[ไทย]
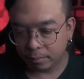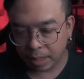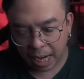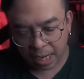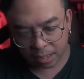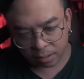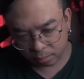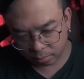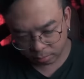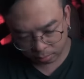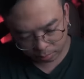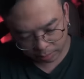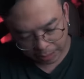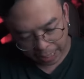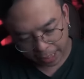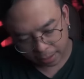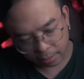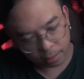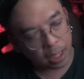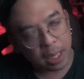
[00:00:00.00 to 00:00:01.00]
นั่งแช
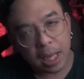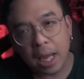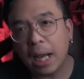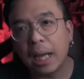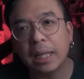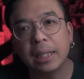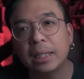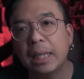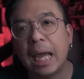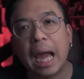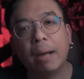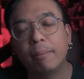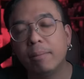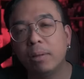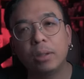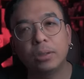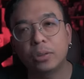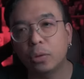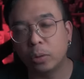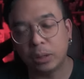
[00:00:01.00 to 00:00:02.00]
ทเฮียอะไรสักอย่างไม่
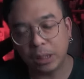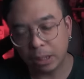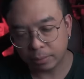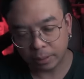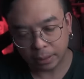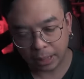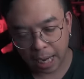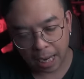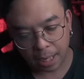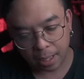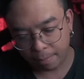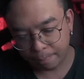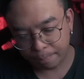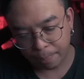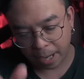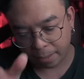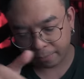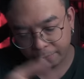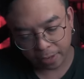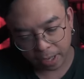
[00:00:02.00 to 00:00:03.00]
รู้โซเชียลสักอย่าง
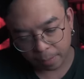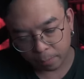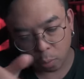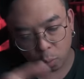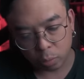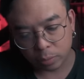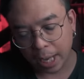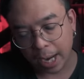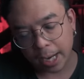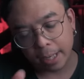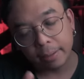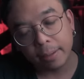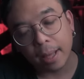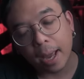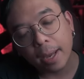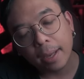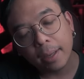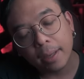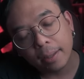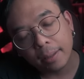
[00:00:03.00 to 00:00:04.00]
ปัด Facebook ไถไถ
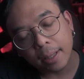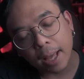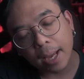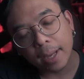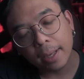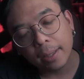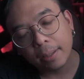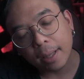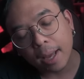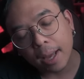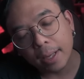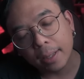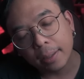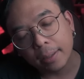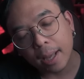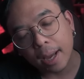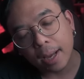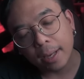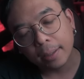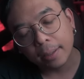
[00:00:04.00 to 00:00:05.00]
ไถไถ
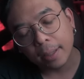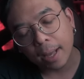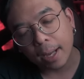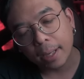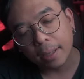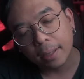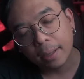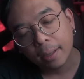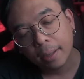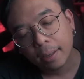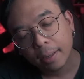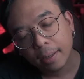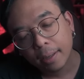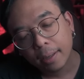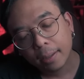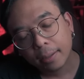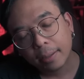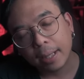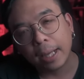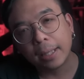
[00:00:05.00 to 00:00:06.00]
ไถไถ
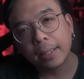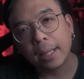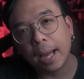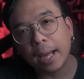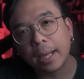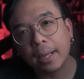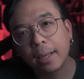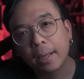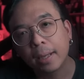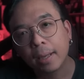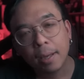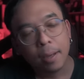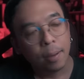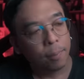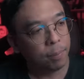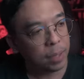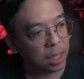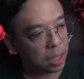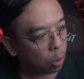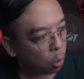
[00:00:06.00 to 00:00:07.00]
ไถไถ
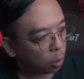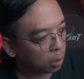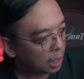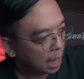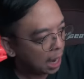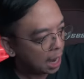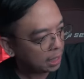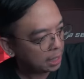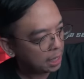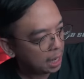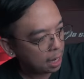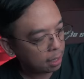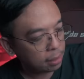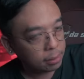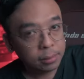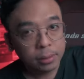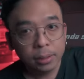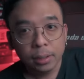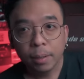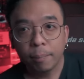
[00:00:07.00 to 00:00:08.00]
มีคนข้างเนี้ย
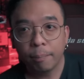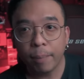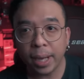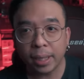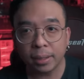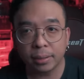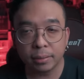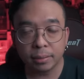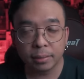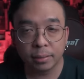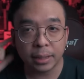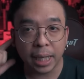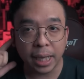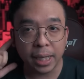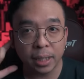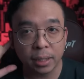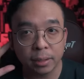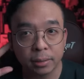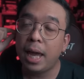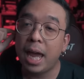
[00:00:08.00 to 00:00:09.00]
แม่งใส่
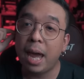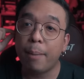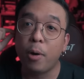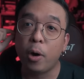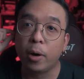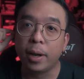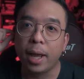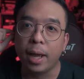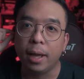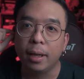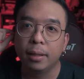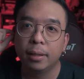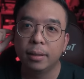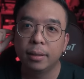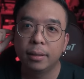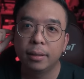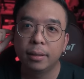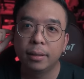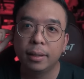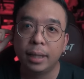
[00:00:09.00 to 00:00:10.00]
แอร์พอร์ตอะ
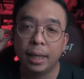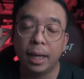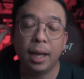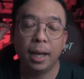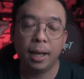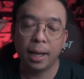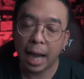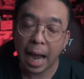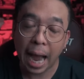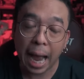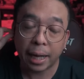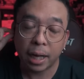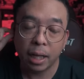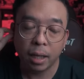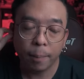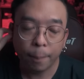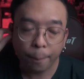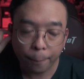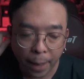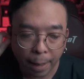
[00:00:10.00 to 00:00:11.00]
เออ ข้างหนึ่
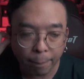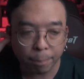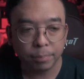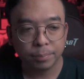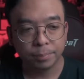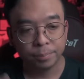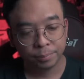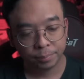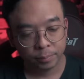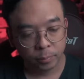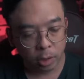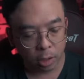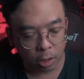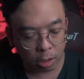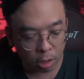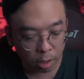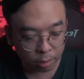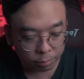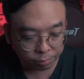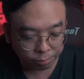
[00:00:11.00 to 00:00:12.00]
งปั๊บแล้ว
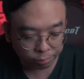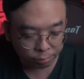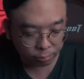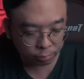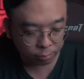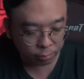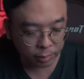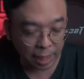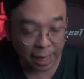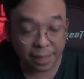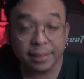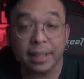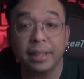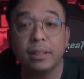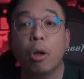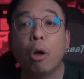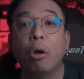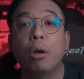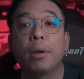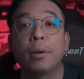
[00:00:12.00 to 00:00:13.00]
ก็ไถติ๊ก
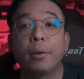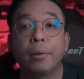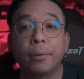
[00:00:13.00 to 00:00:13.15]
ต็อก